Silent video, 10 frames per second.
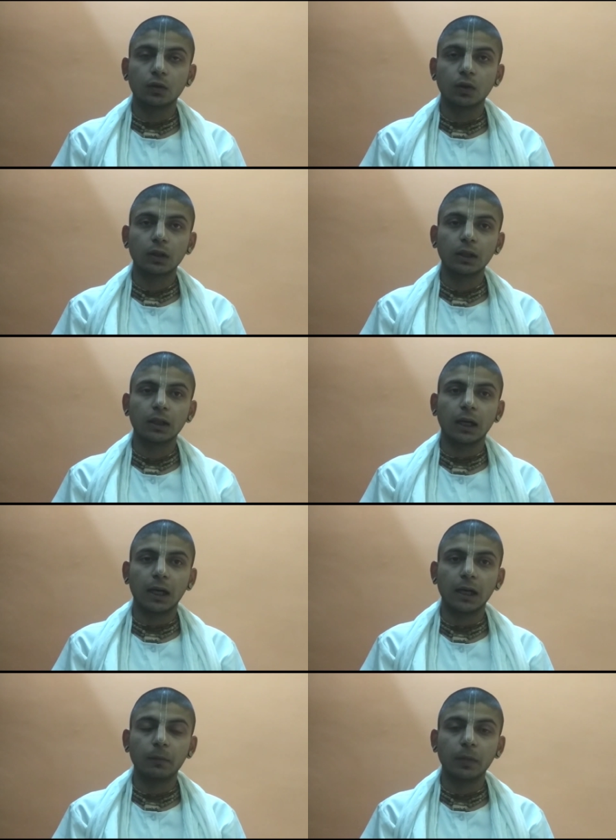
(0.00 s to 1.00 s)
क्योंकि
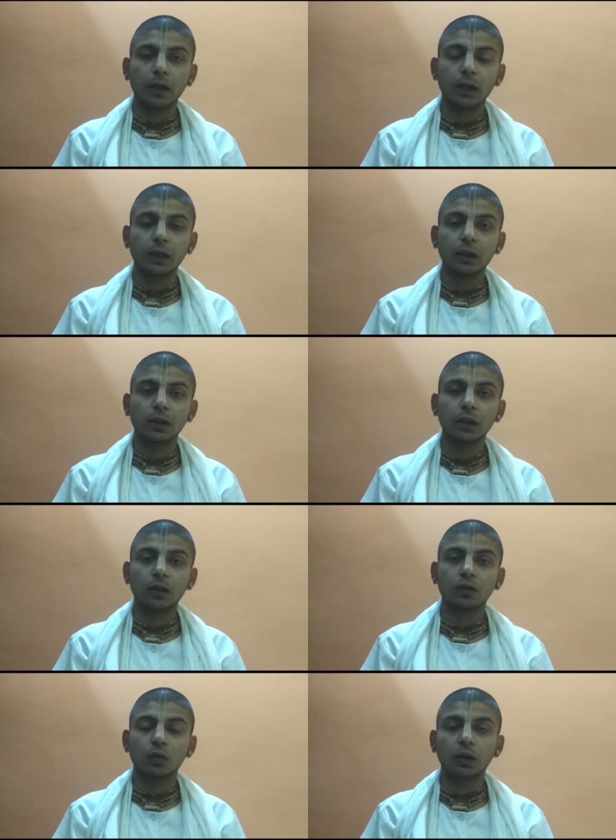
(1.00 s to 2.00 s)
कहा है मेरे नित्य
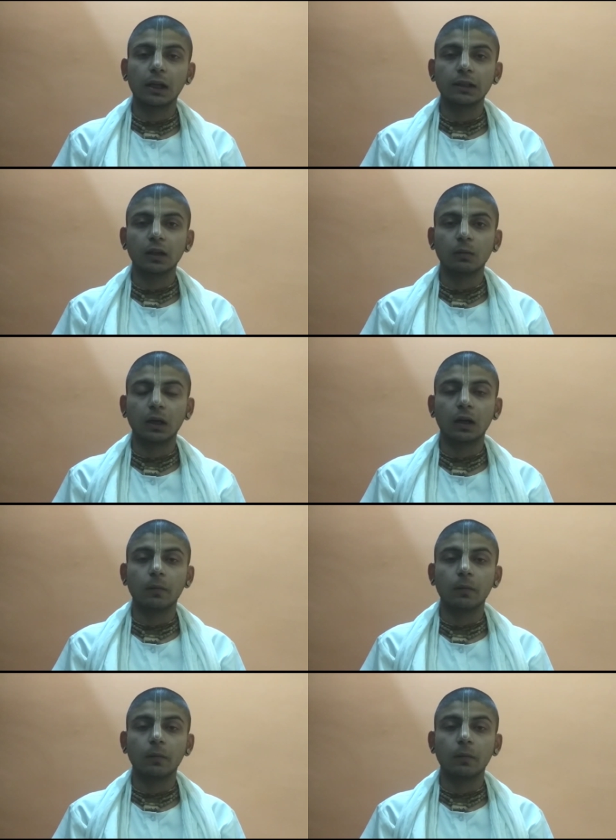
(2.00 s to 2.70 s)
किशोरा जन्मा